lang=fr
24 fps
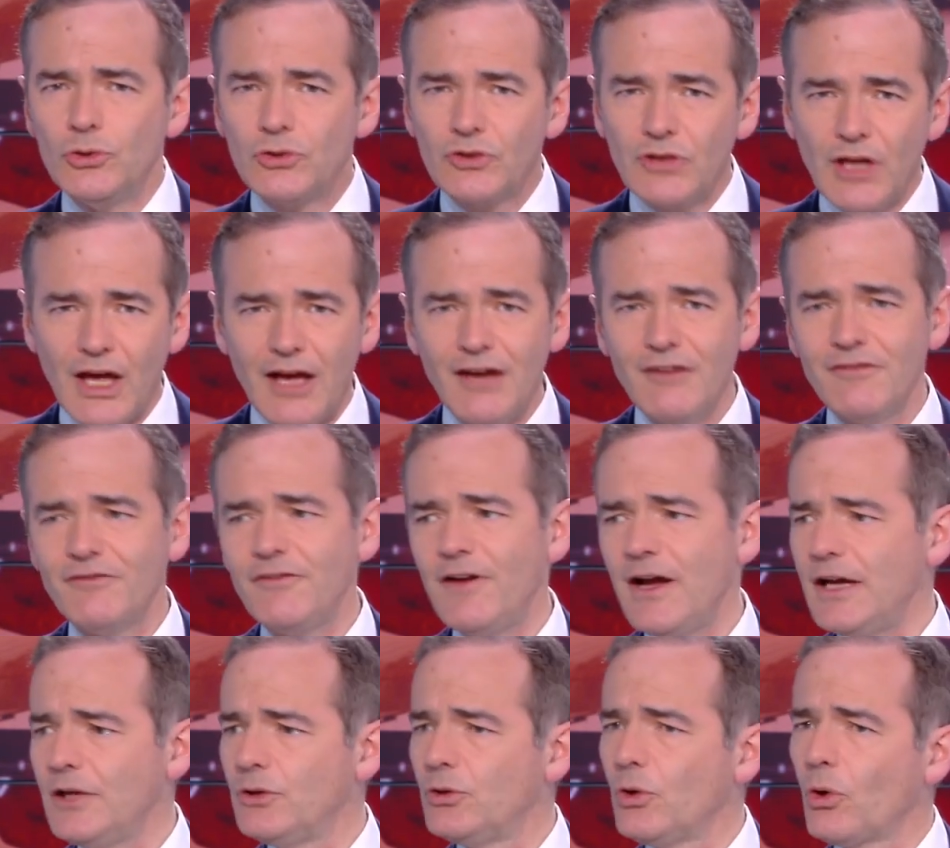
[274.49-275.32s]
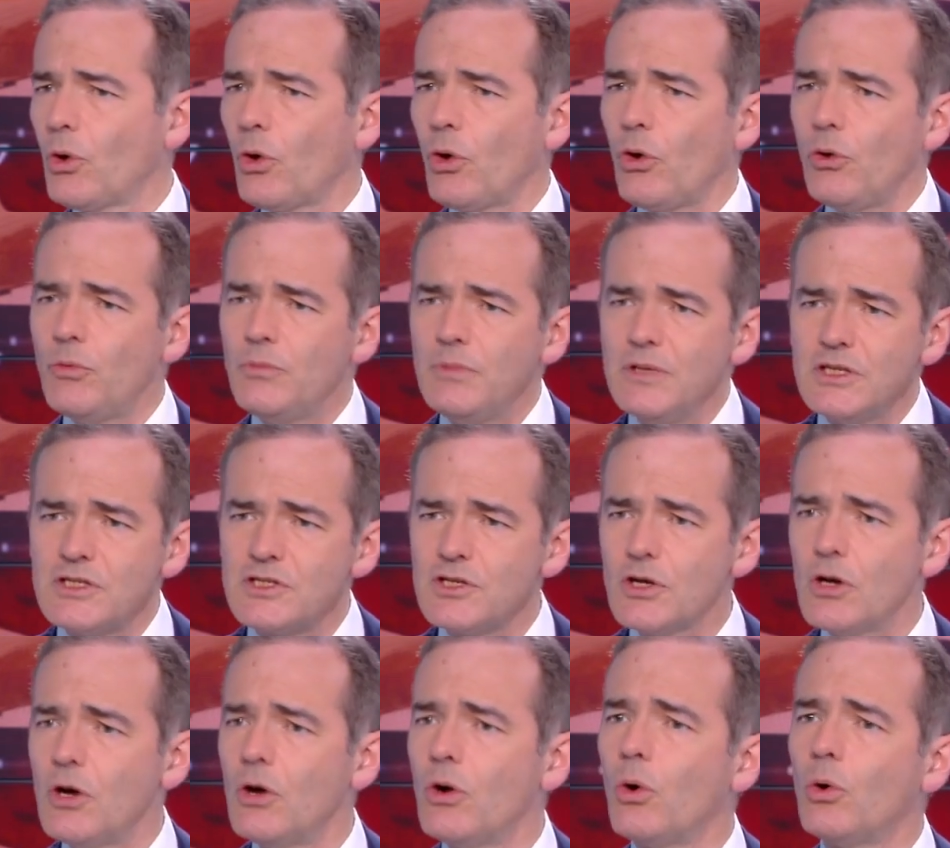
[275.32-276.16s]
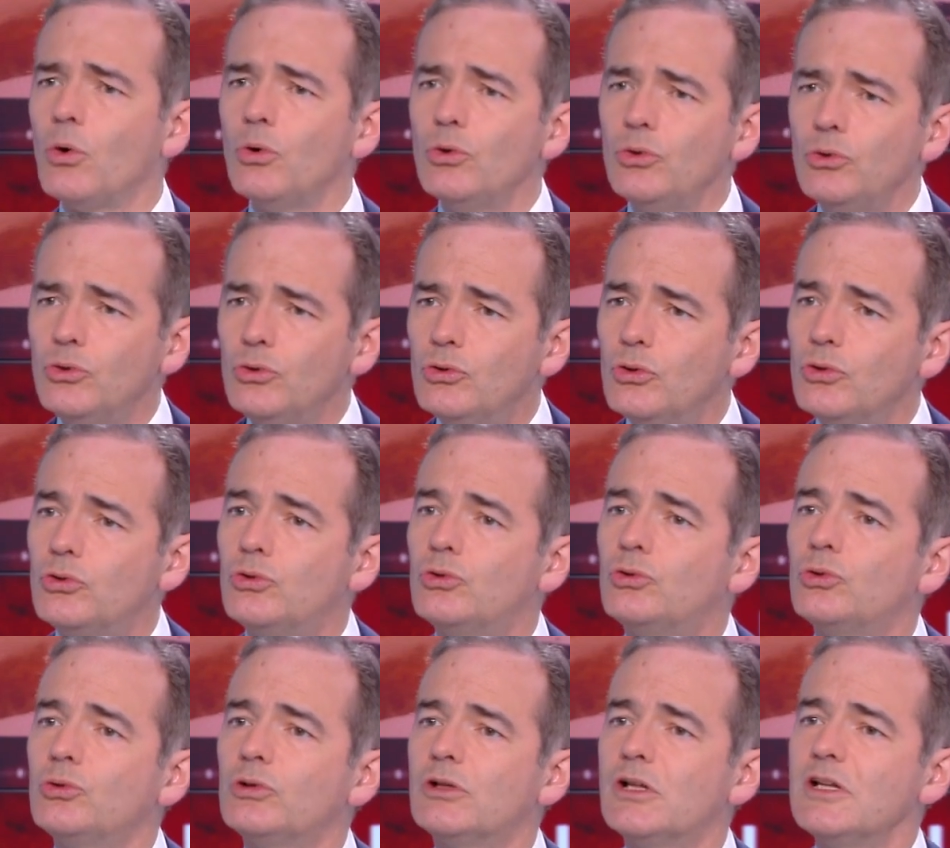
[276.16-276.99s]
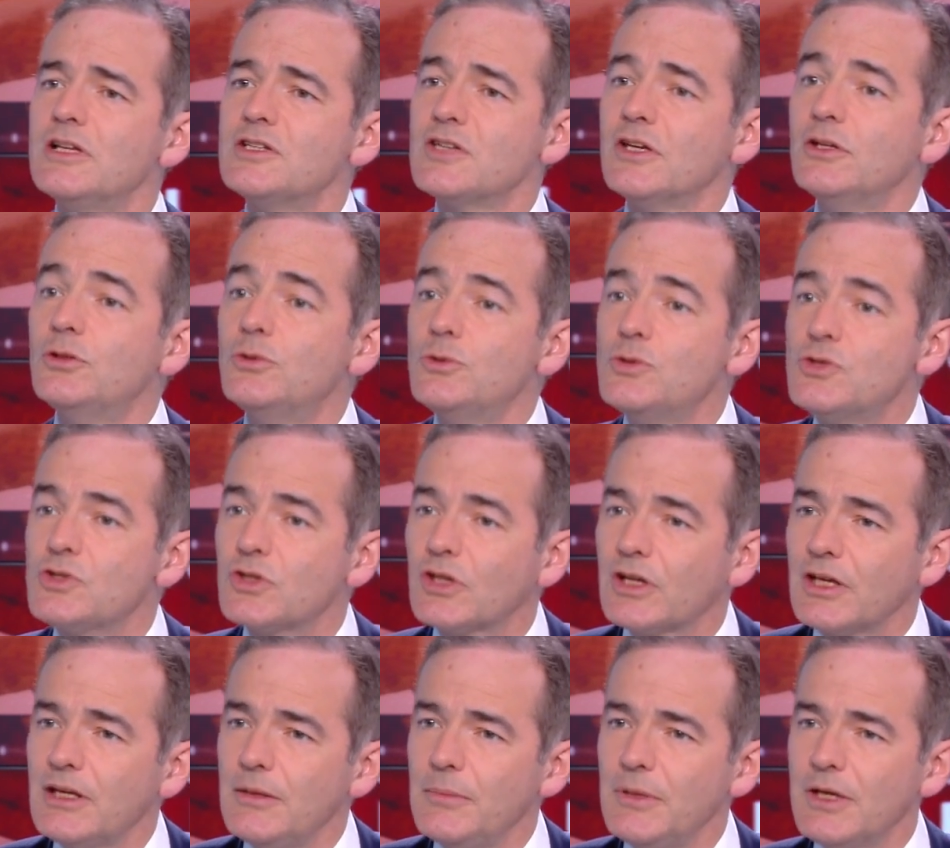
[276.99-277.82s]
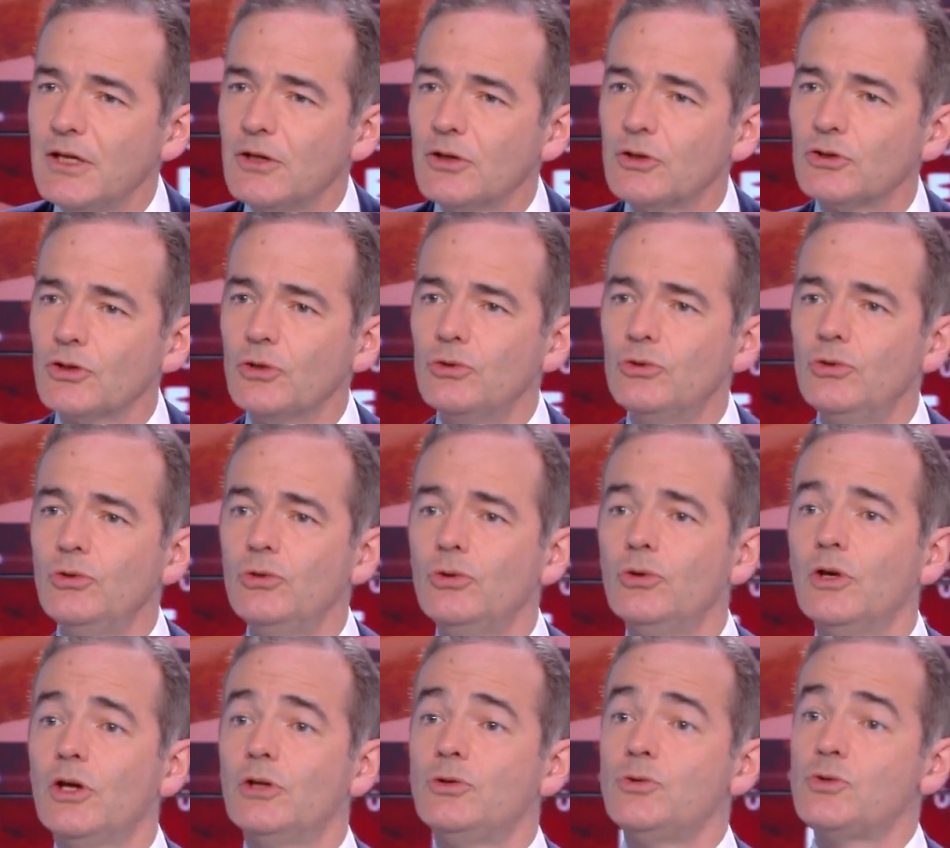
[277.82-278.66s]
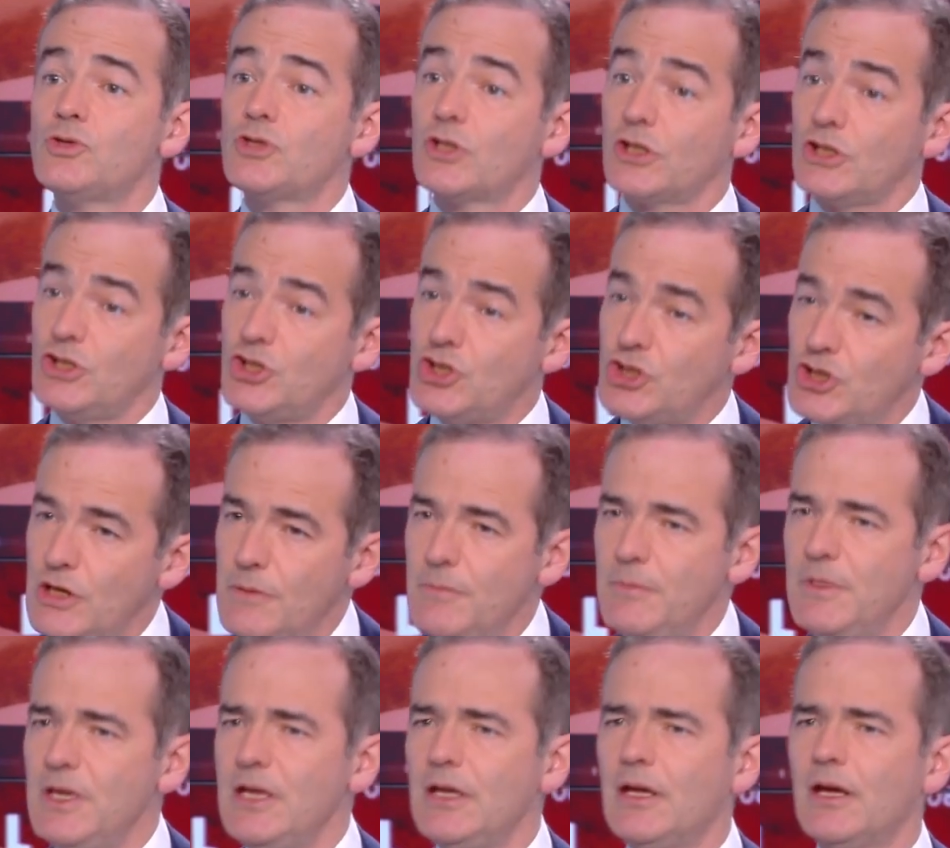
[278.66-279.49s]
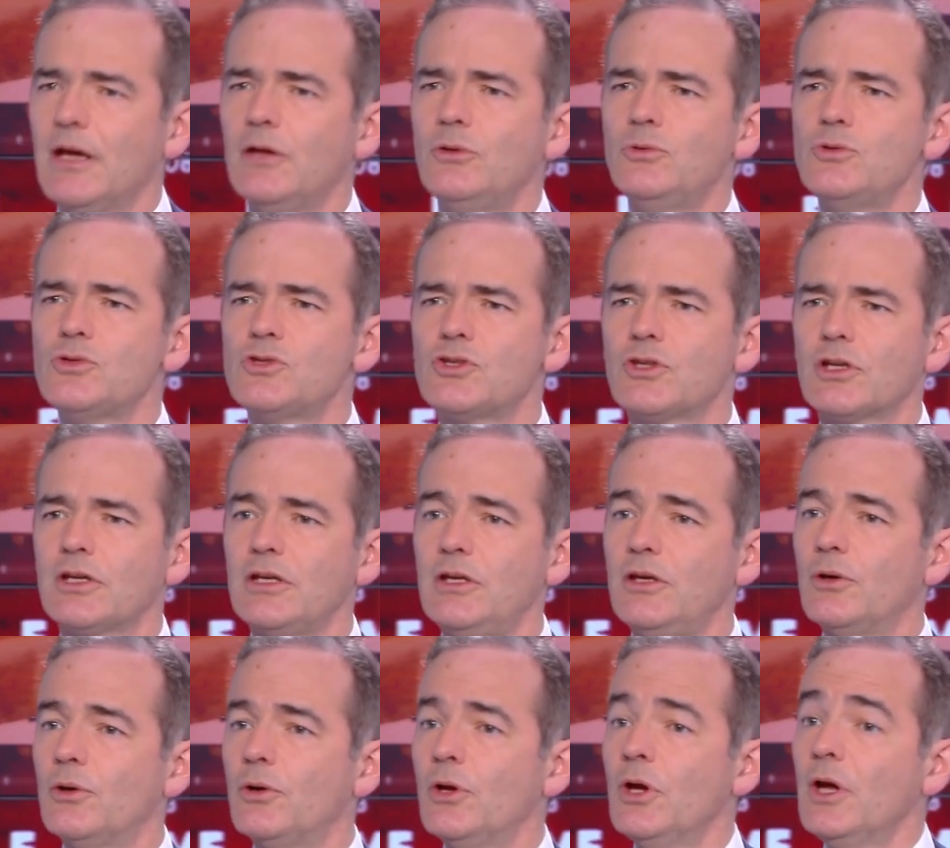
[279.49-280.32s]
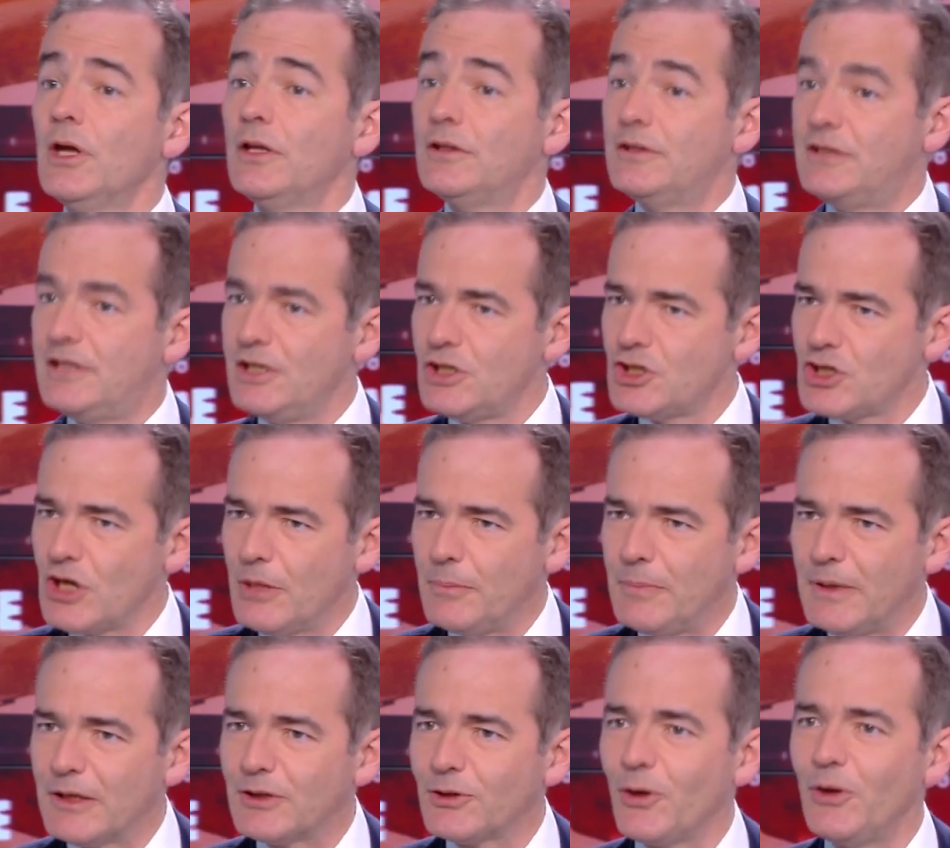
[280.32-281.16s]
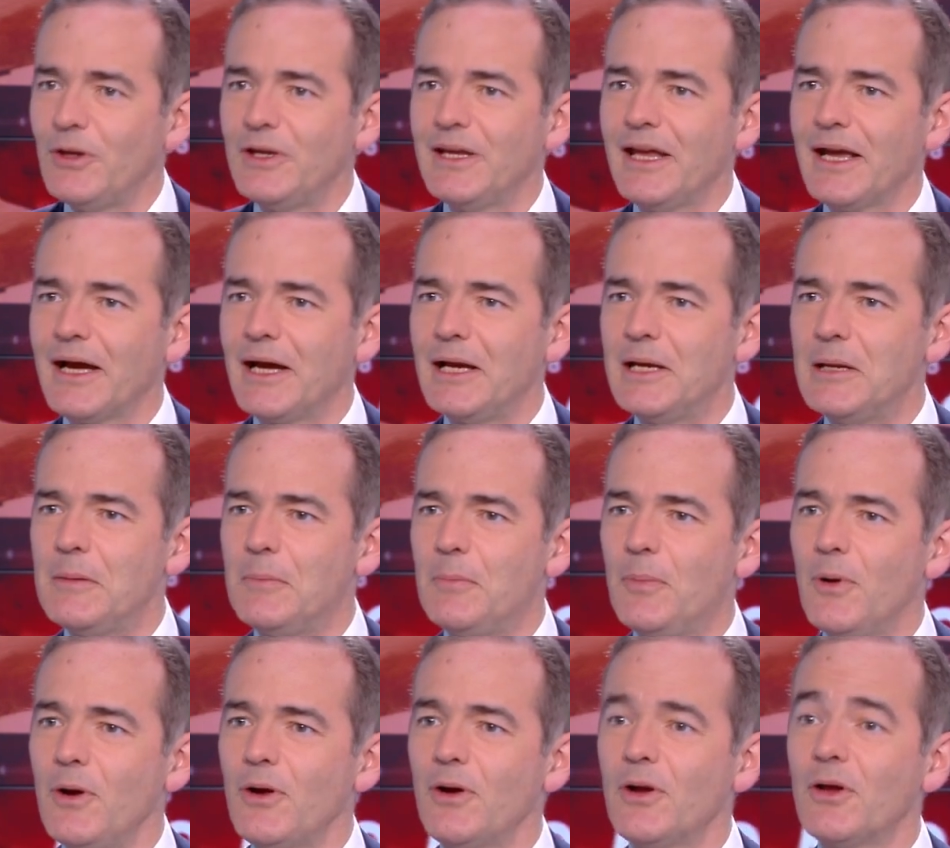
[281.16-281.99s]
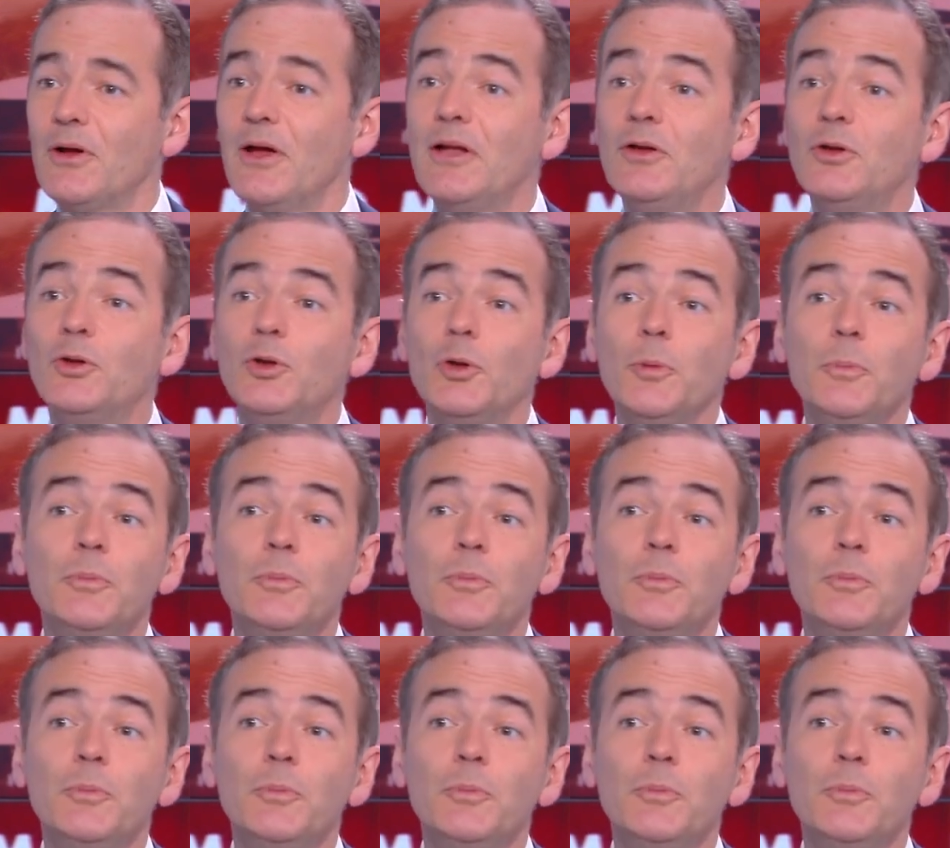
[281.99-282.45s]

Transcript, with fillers: travail, de remise en route de toutes les industries, bien entendu, industrie chimique, industrie euh, déjà pétrolière à l'époque, un tout